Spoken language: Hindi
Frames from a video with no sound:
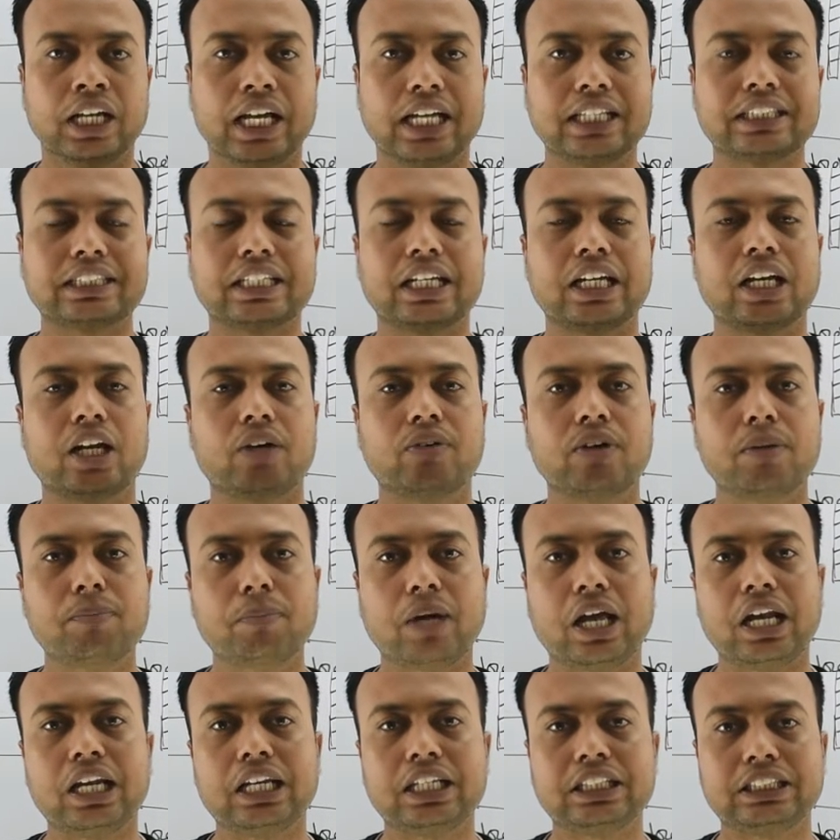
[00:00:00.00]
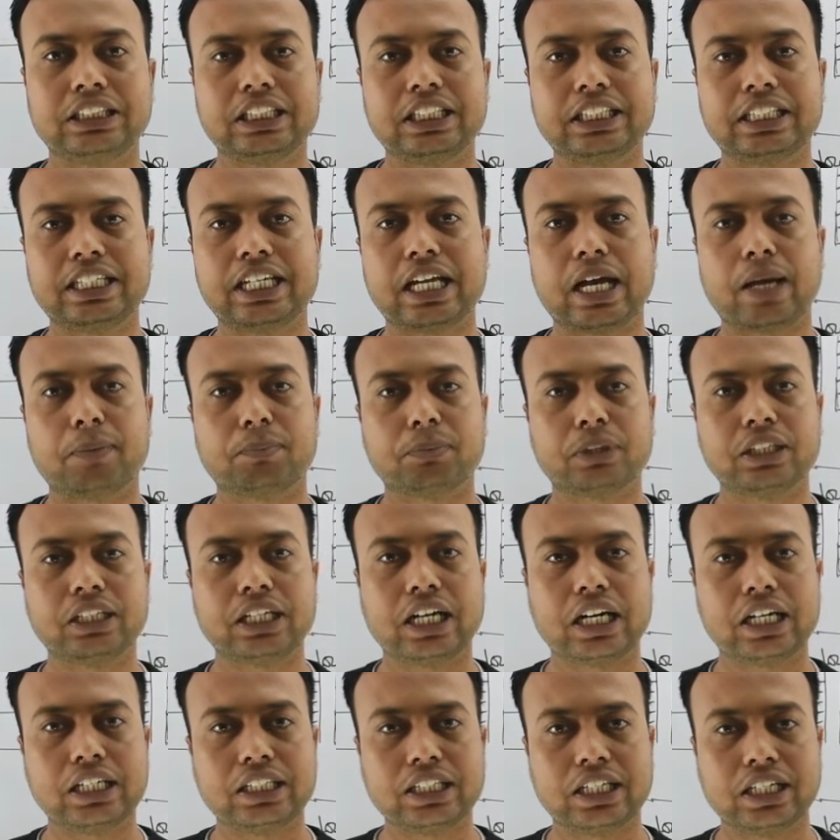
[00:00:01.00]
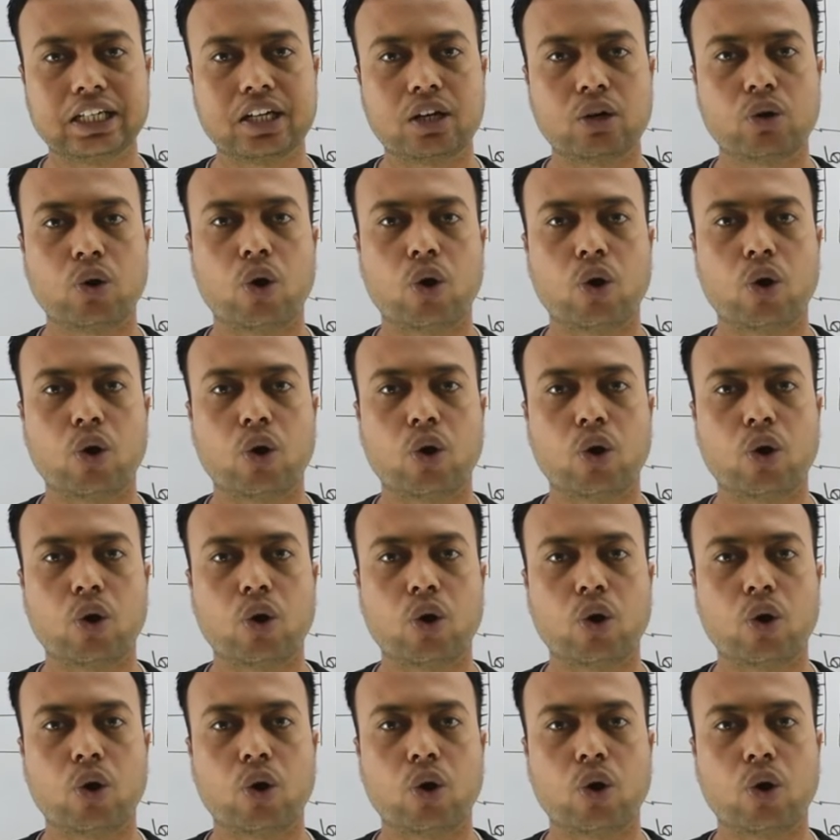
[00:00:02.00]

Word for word: इसके अलावा मान लीजिए कि आपकी गाड़ी अगर